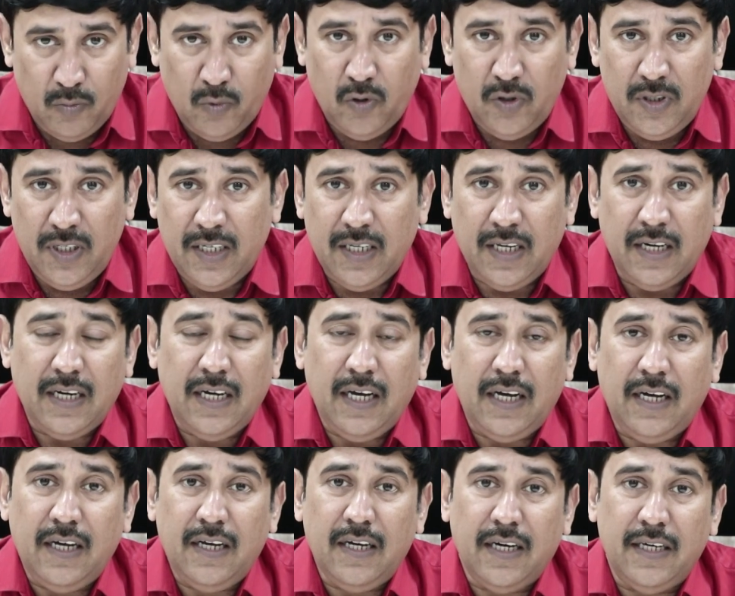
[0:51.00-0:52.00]
మోదీ కనుక
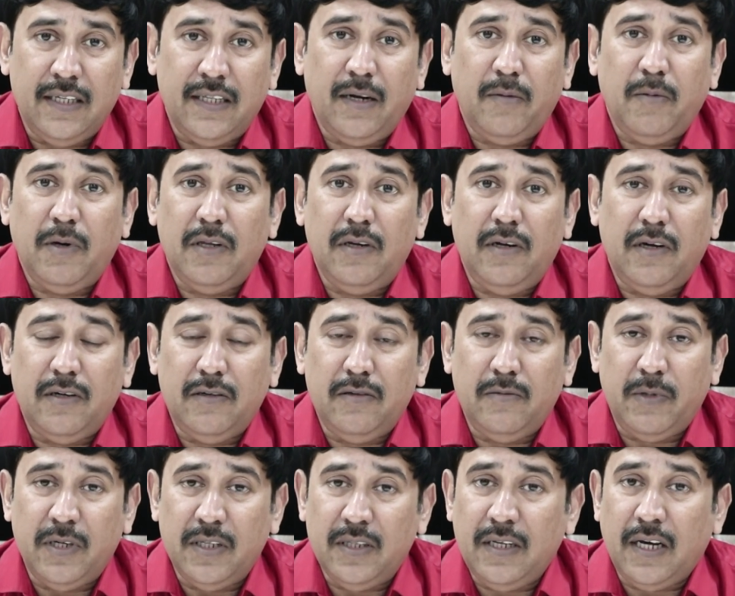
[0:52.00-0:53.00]
హైదరాబాద్లో
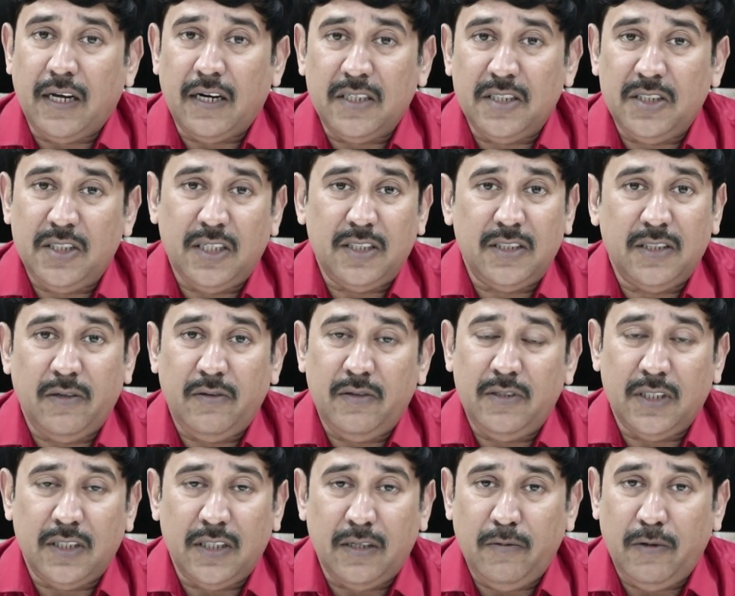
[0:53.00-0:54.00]
అడుగు పెడితే అరెస్ట్
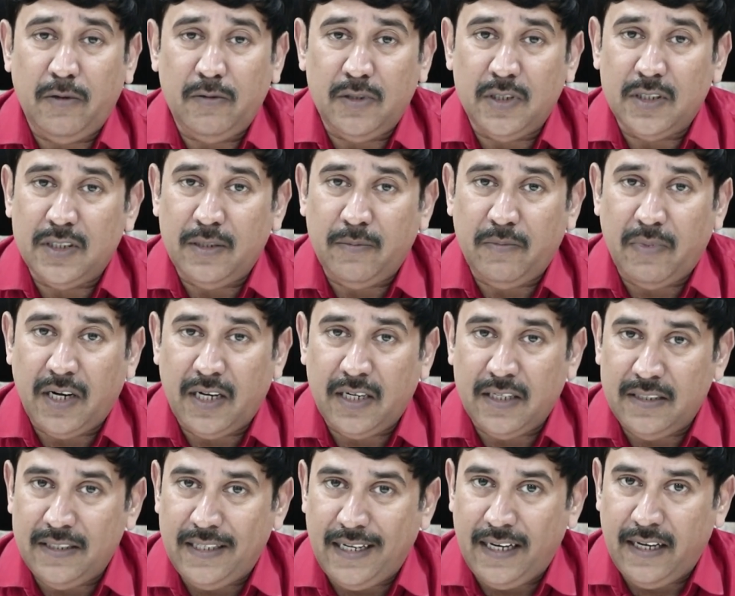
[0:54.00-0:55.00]
చేస్తామని చంద్రబాబు చేసిన
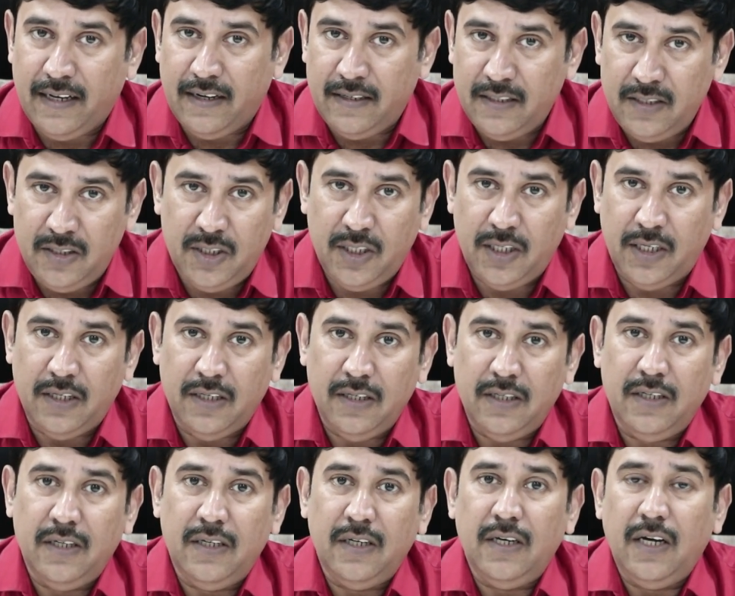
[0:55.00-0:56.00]
ప్రకటన దగ్గర నుంచి
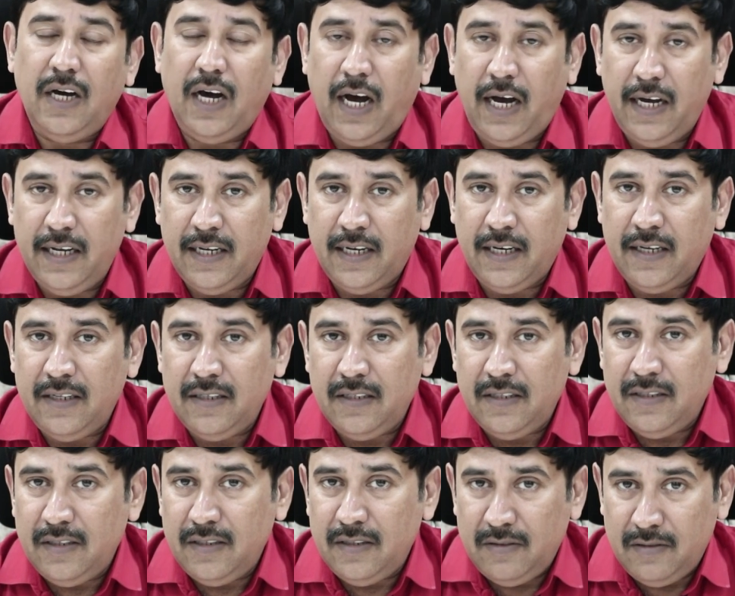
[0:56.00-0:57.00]
ఆయన
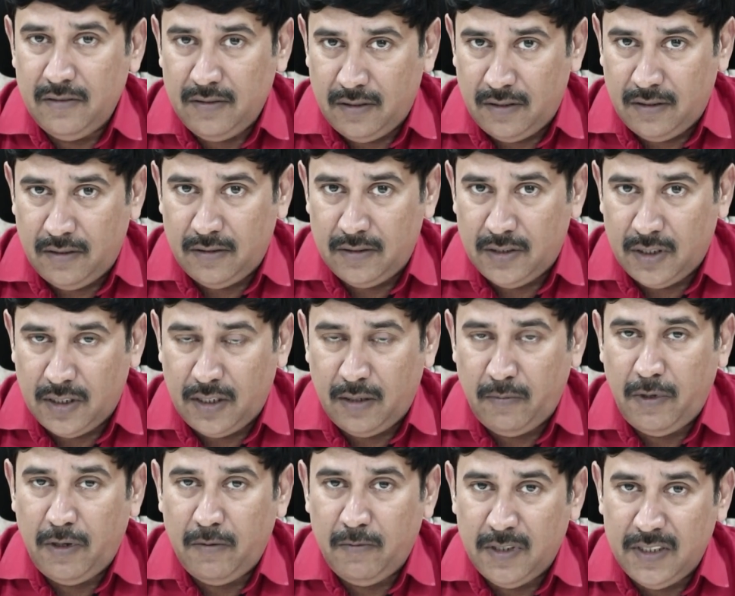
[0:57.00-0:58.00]

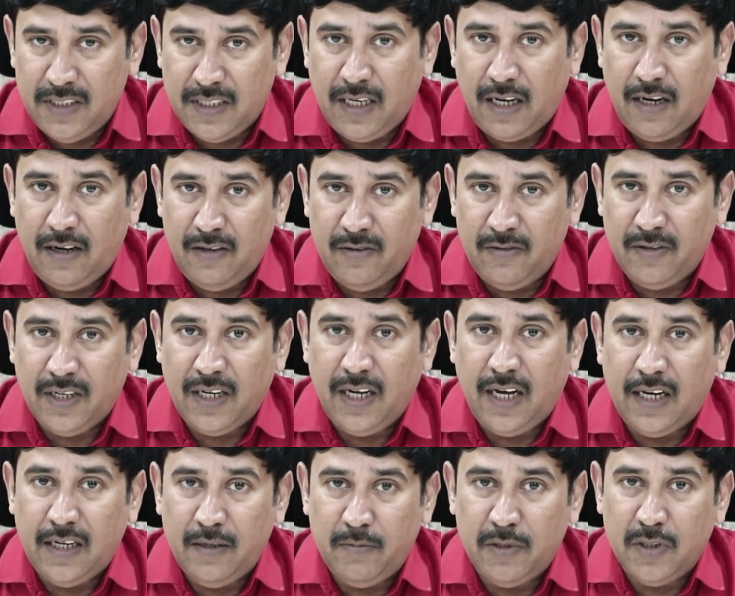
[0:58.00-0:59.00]
చంద్రబాబు అధికారంలో ఉండగా
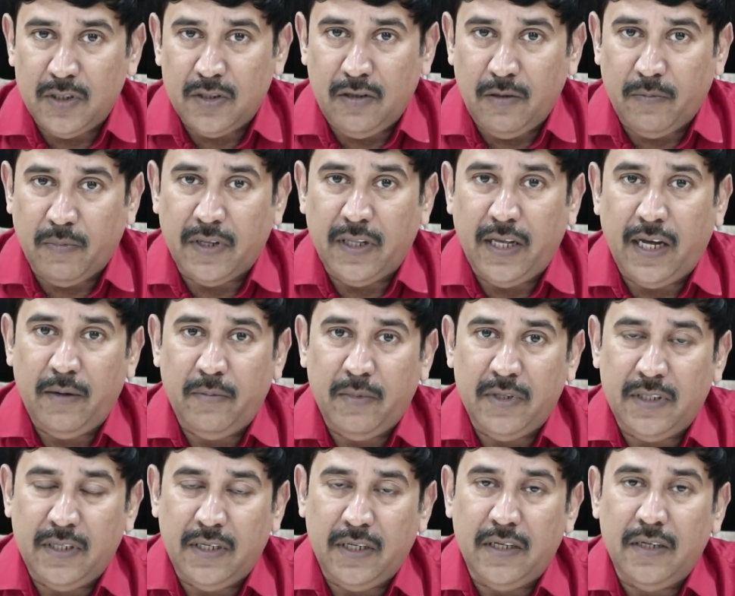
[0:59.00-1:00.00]
ఆంధ్రప్రదేశ్లో
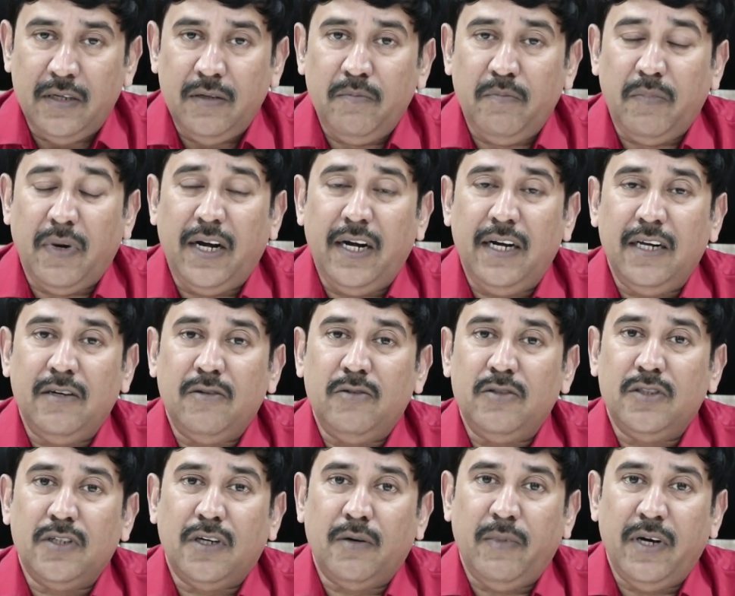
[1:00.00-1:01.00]
ప్రధానమంత్రి పర్యటనకు
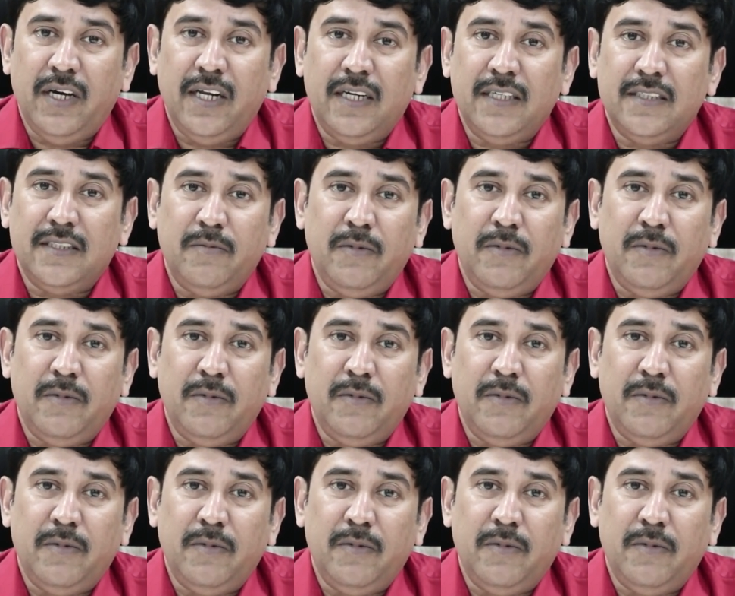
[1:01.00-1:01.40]
వచ్చి ఒక బహిరంగ